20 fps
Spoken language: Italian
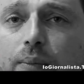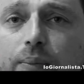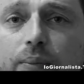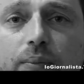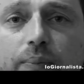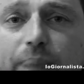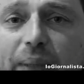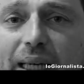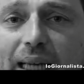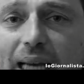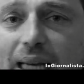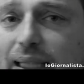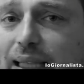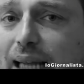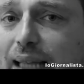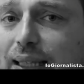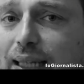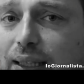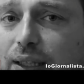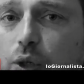per
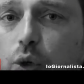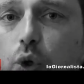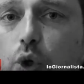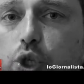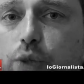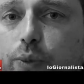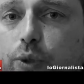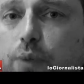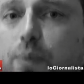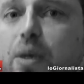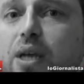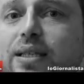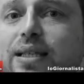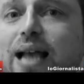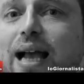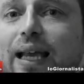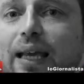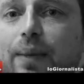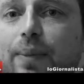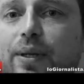carità tra di loro ci potrebbero
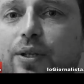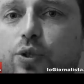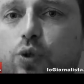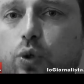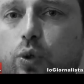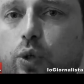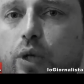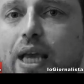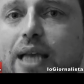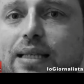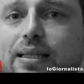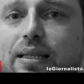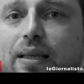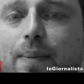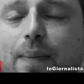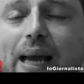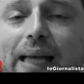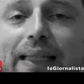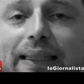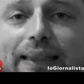essere anche persone oneste,
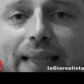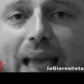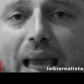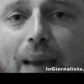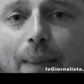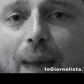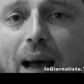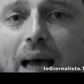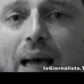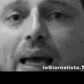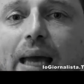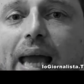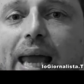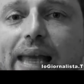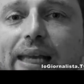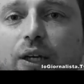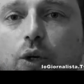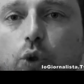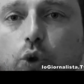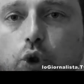ma il tema ah, è
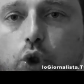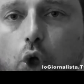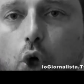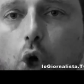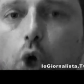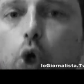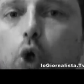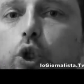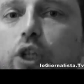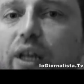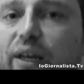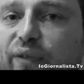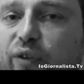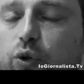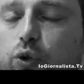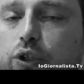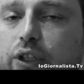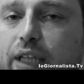il controllo delle frontiere.